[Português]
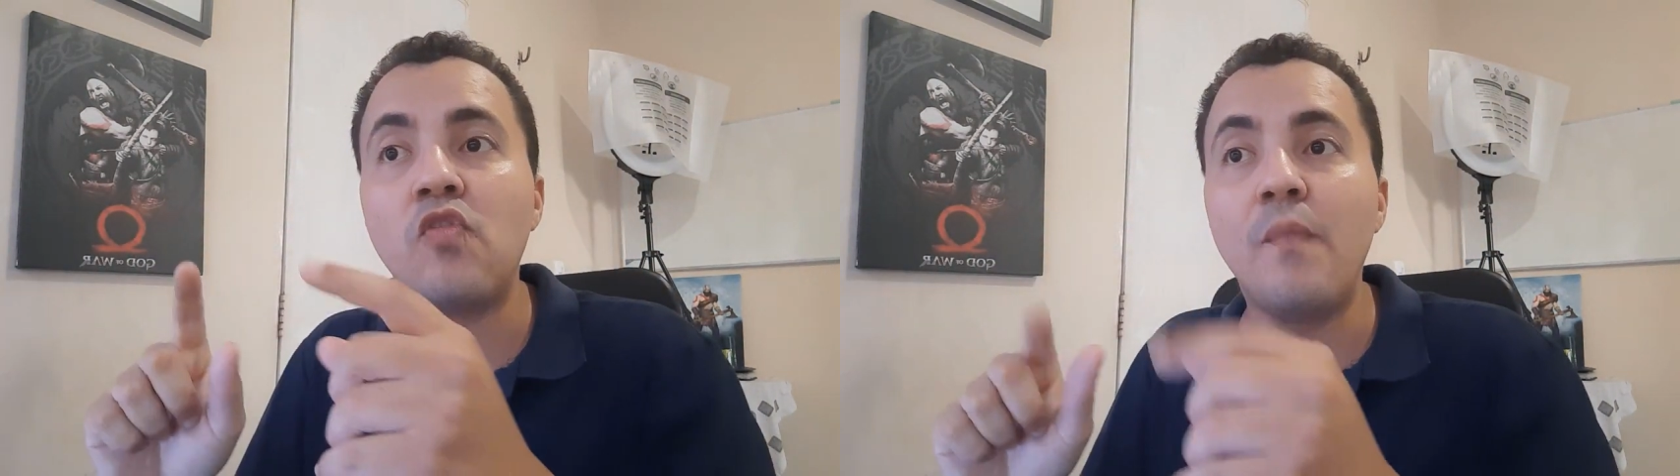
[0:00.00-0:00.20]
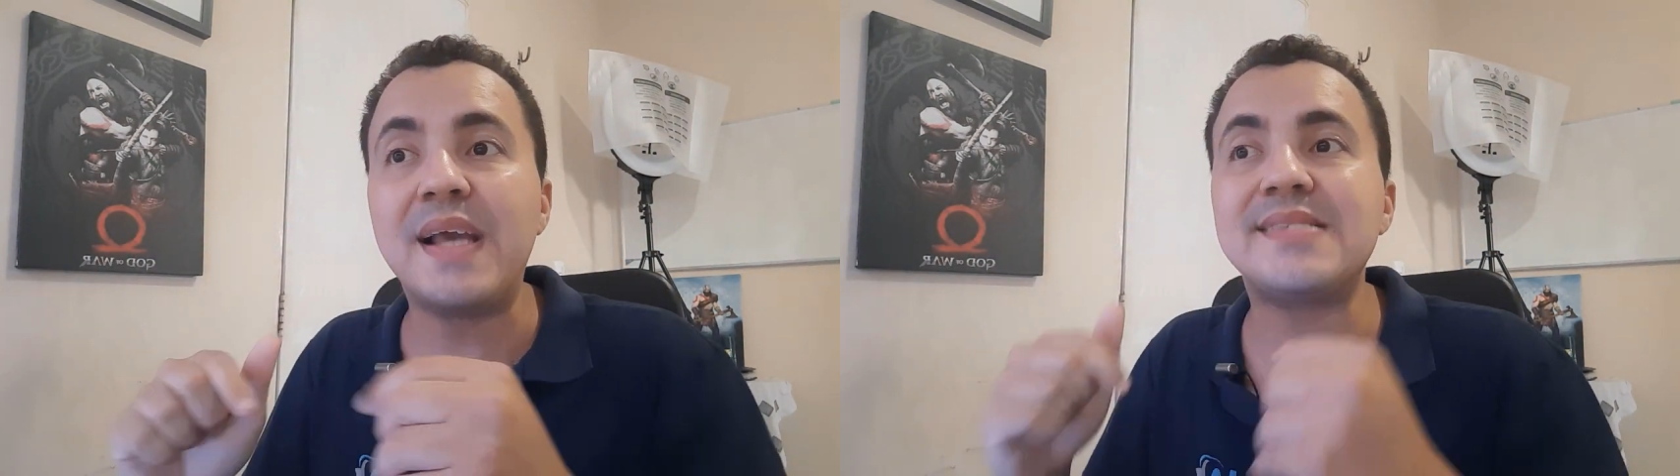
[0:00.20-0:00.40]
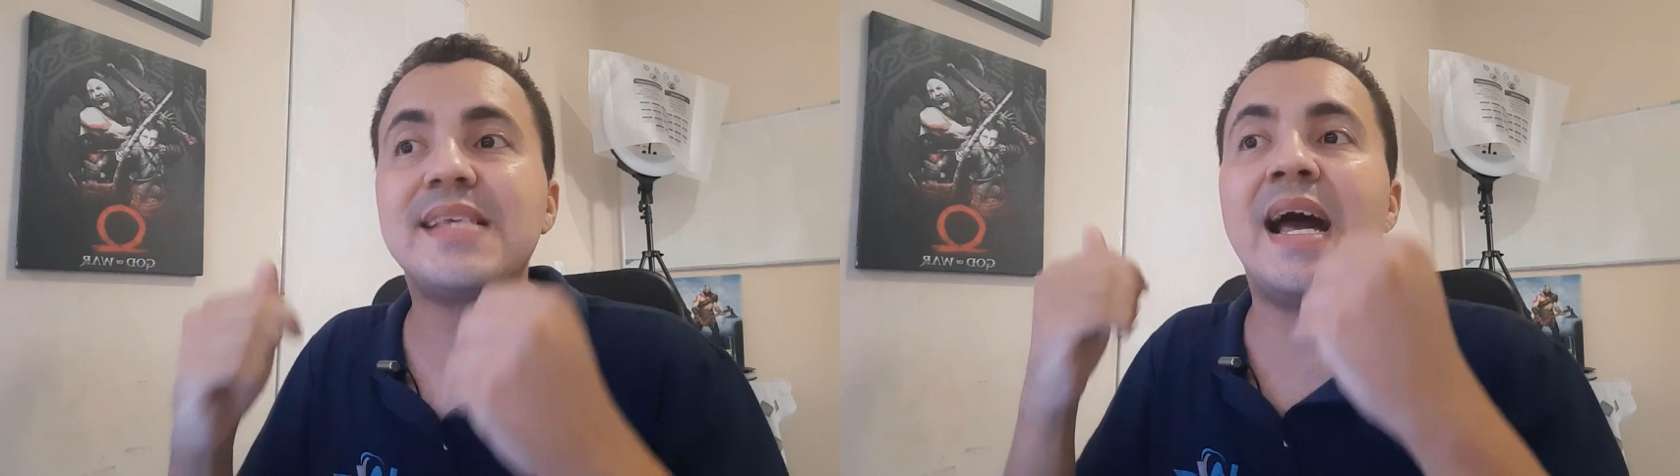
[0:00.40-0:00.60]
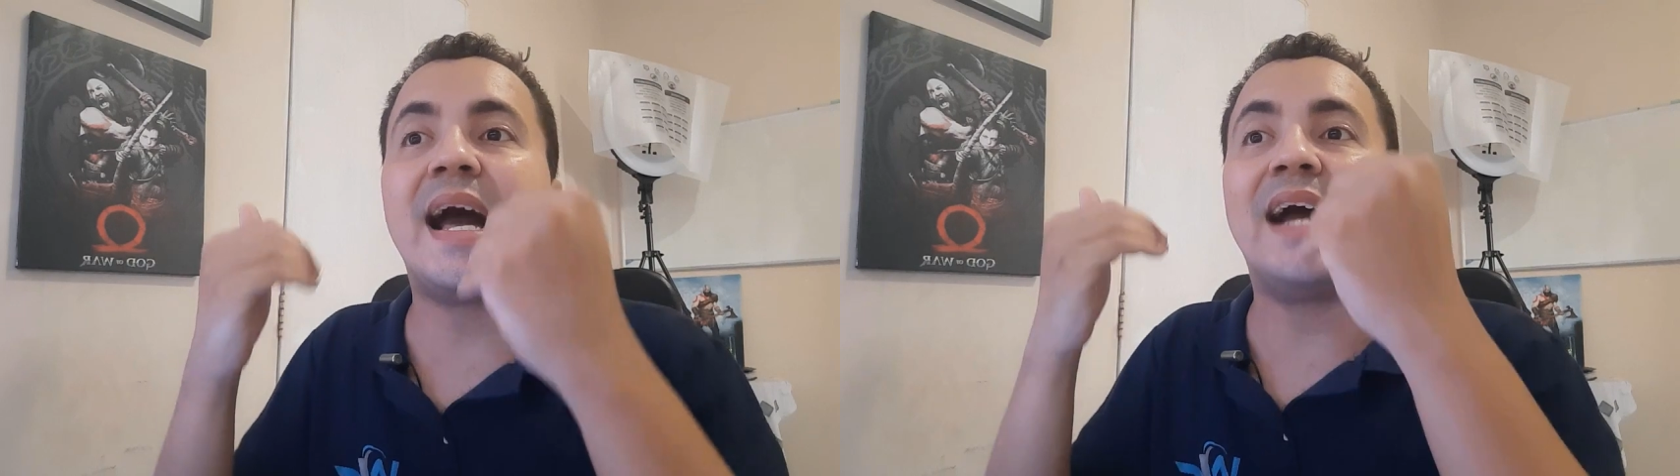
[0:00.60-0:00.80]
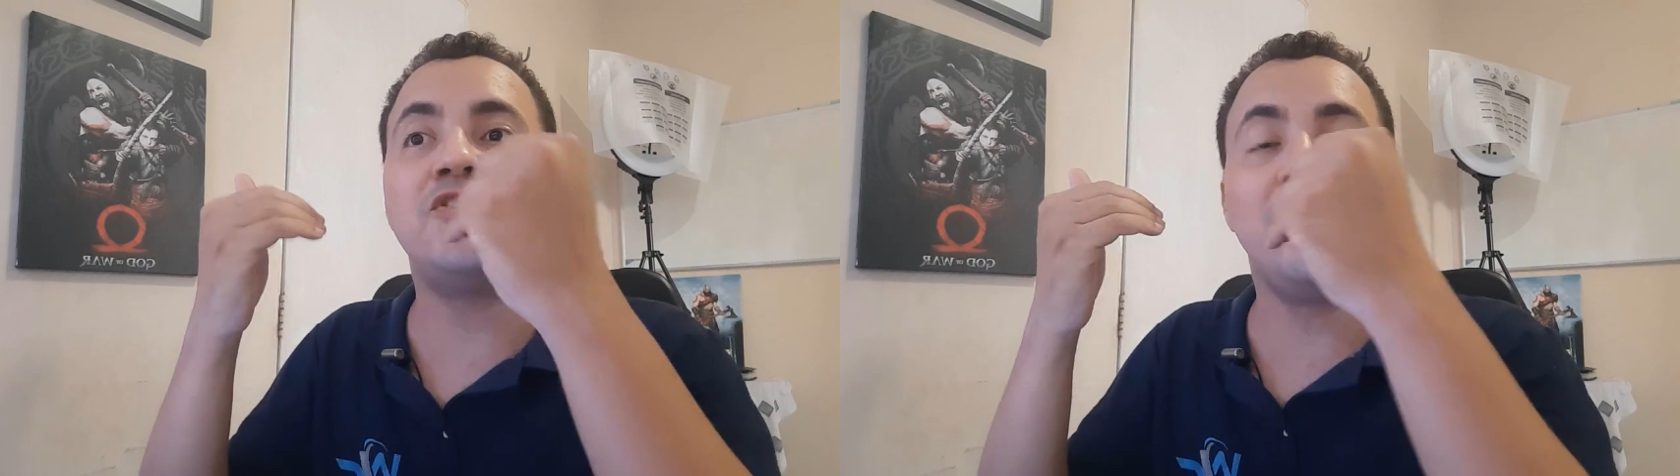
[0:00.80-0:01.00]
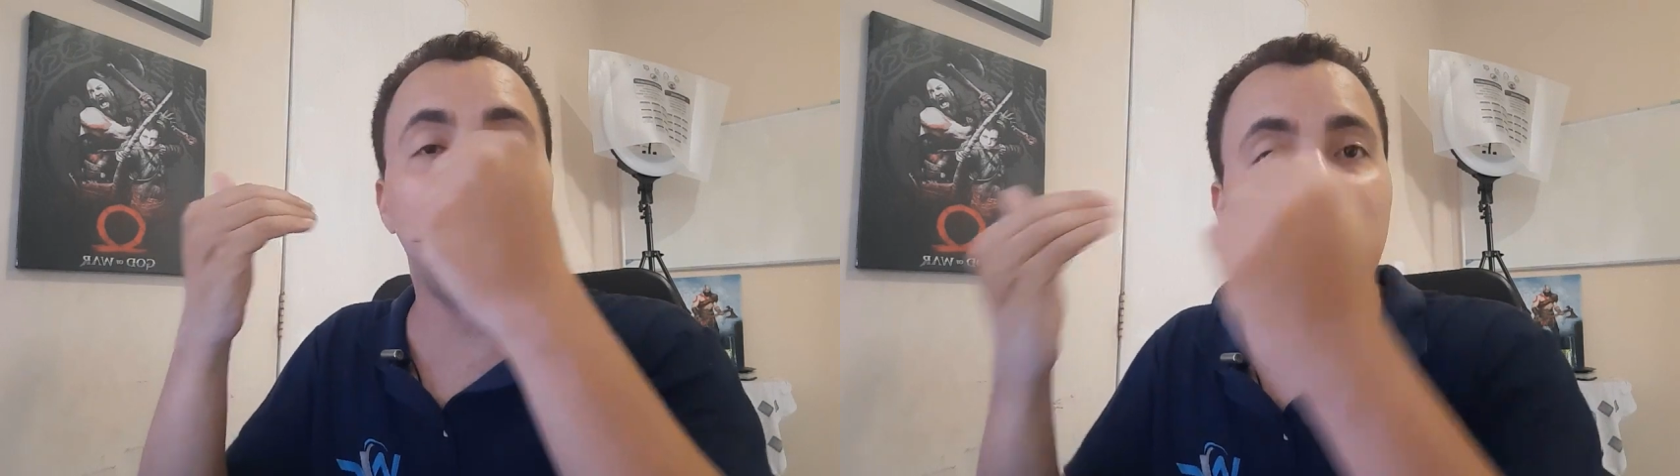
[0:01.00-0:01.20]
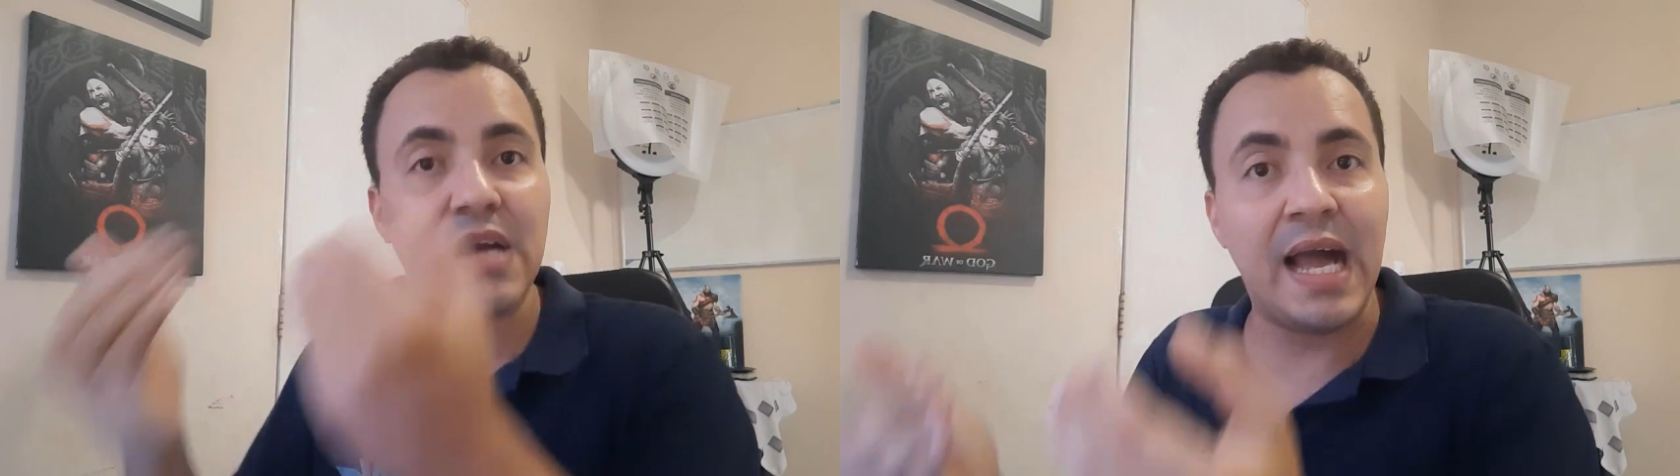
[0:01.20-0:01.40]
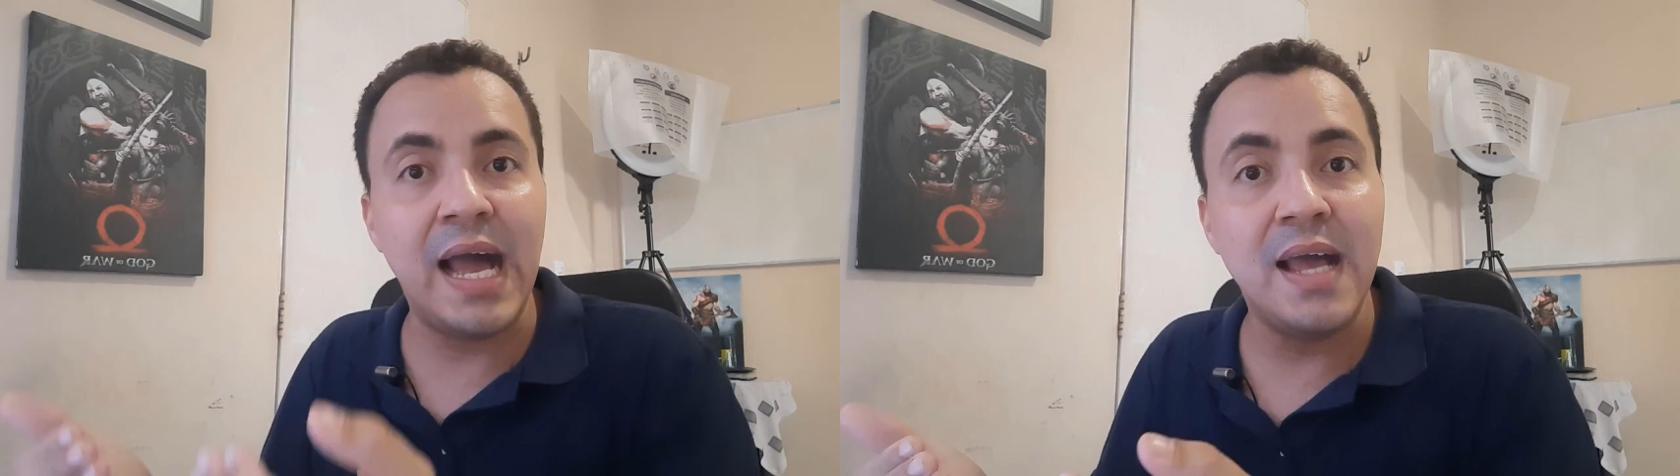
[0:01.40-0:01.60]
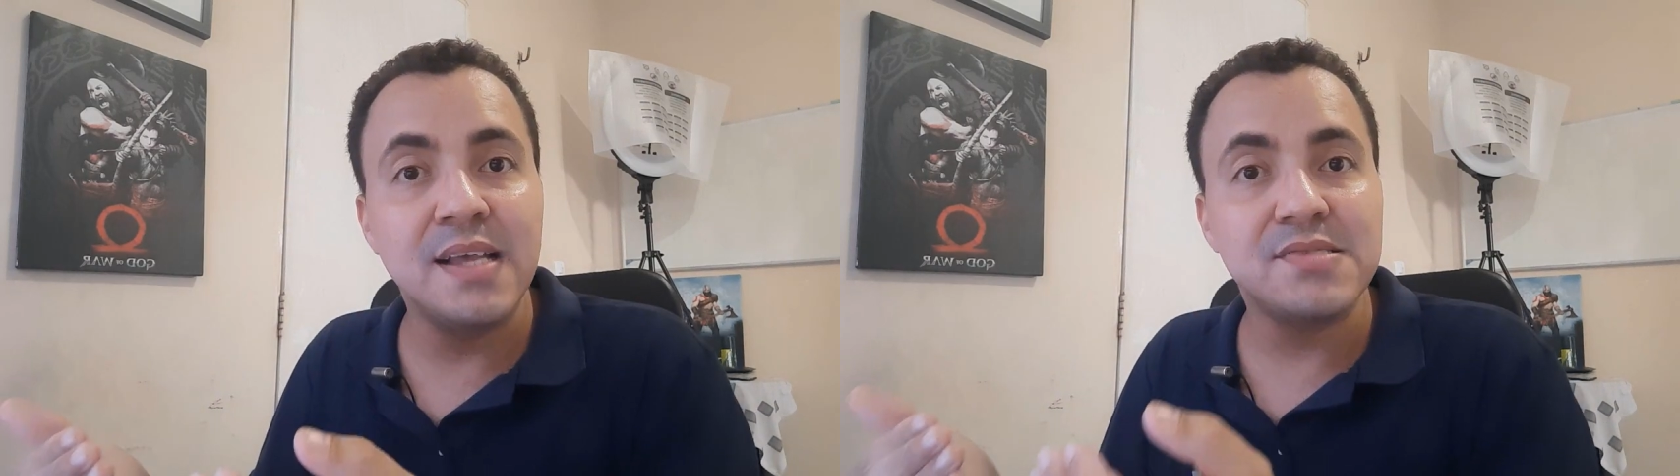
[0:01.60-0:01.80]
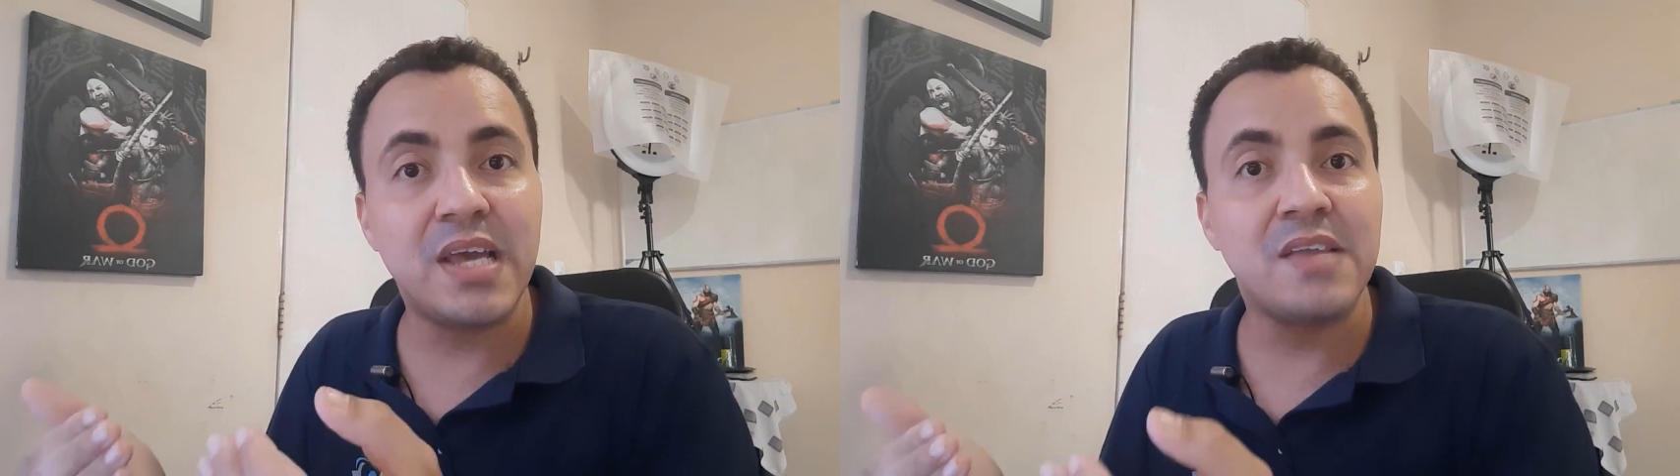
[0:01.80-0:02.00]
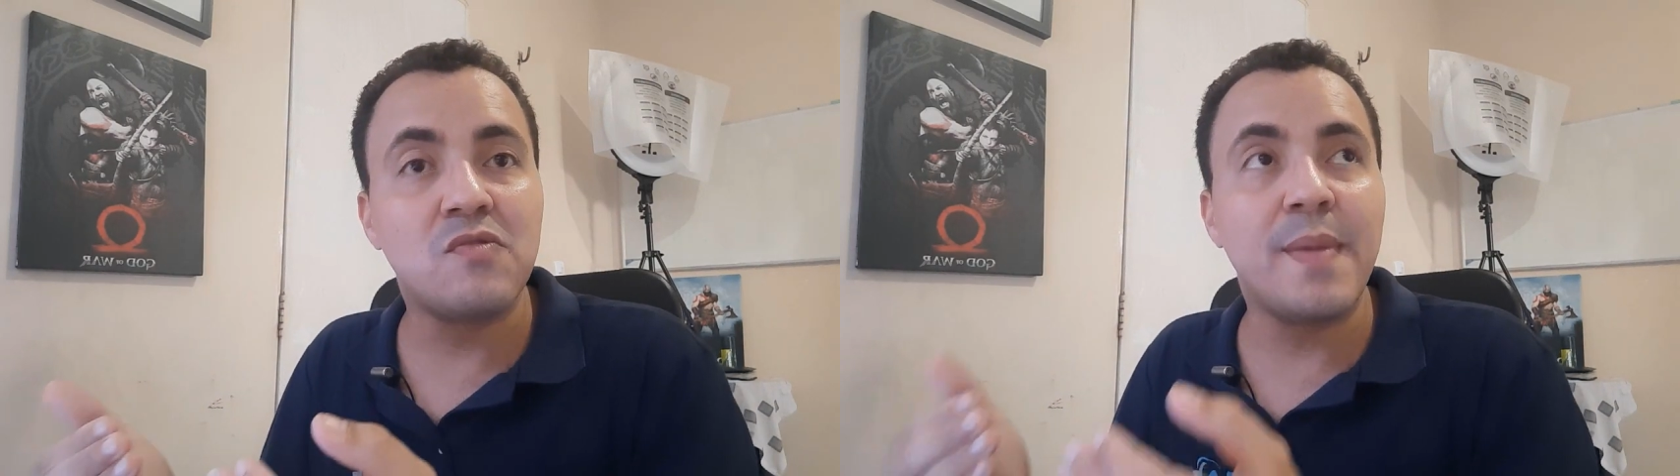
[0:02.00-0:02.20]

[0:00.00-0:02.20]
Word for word: começar a divulgar, certo?